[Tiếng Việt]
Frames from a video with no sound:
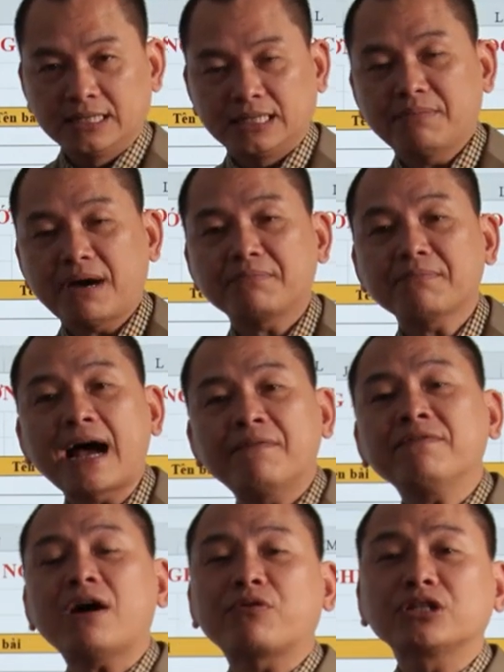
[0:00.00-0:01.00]
Thì bạn
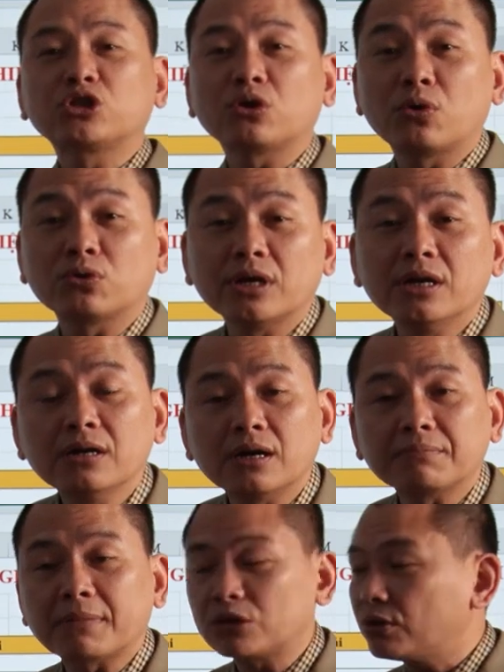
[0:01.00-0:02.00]
bám vào cái sơ đồ thời
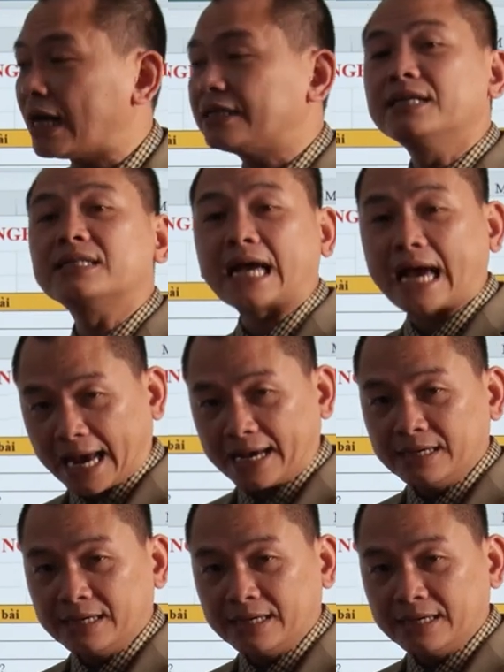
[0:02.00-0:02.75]
lượng mà tôi đã chia sẻ.